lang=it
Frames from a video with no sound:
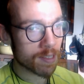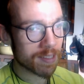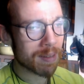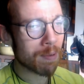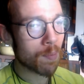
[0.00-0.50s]

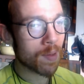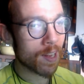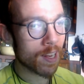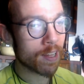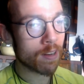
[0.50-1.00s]
Stiamo
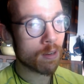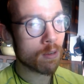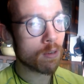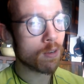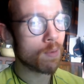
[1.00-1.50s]

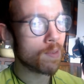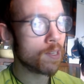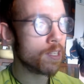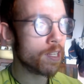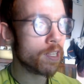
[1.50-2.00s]
parlando, come
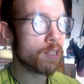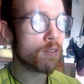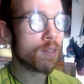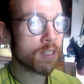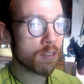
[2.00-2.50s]
avrete detto
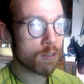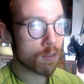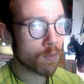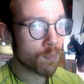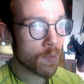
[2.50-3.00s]
da titolo,